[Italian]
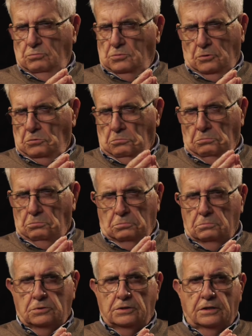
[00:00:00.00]
non,
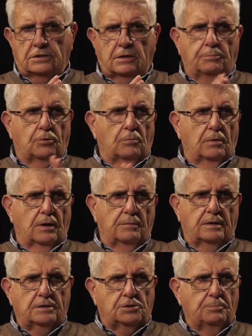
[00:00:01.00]
senza
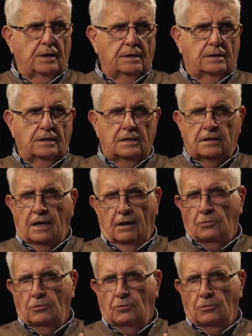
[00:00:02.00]
problemi di smentita,